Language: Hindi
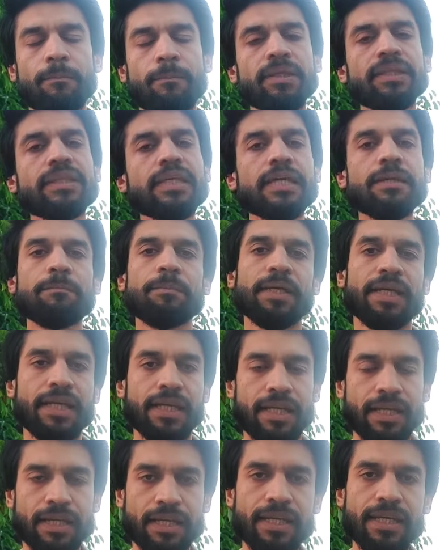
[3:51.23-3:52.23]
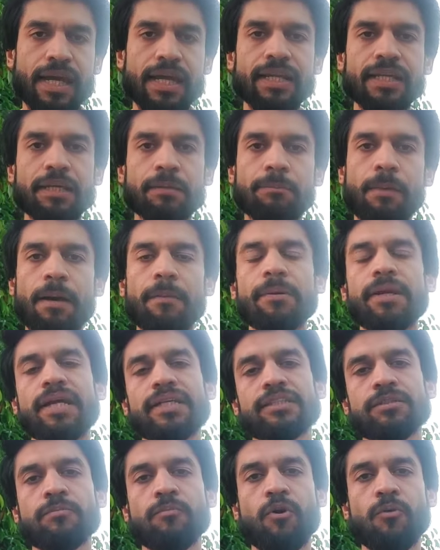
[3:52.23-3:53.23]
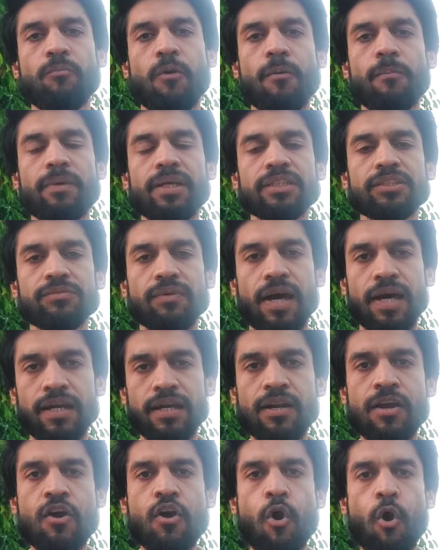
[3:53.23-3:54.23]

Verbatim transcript: नंबर तीन पे खेलेंगे यानी कि बाबर आजम और मोहम्मद रिजवान